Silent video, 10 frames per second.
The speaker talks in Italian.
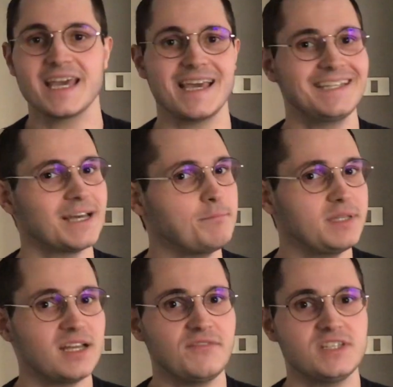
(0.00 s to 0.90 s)
che i
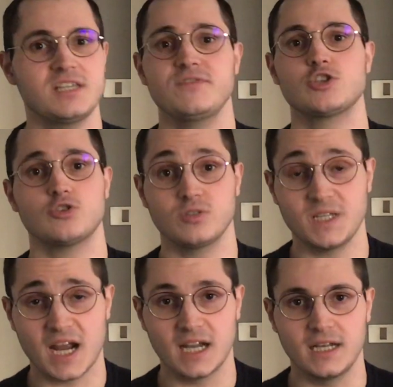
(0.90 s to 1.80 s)
tempi televisivi sono
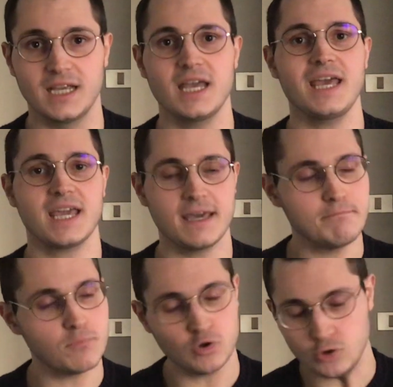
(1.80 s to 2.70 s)
tiranni e che
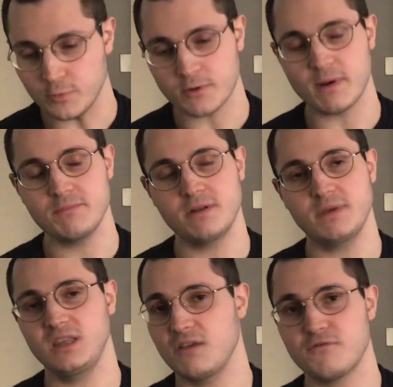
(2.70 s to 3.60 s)
molto
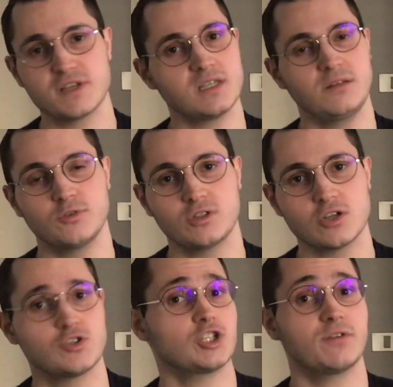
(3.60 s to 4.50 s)
probabilmente in fase di
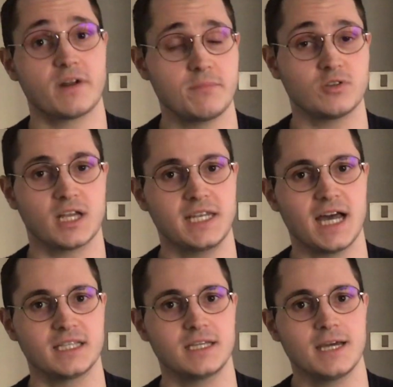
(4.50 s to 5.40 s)
montaggio ci avrebbero
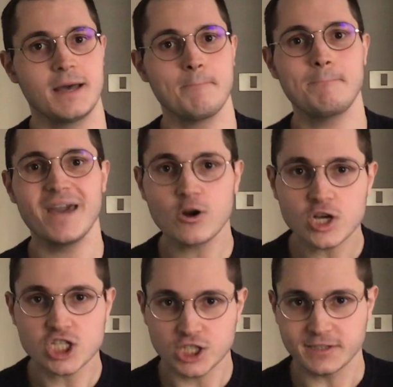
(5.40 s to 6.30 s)
tagliati, però
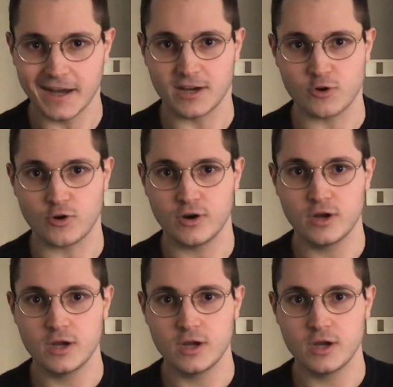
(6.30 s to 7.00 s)
accettarono.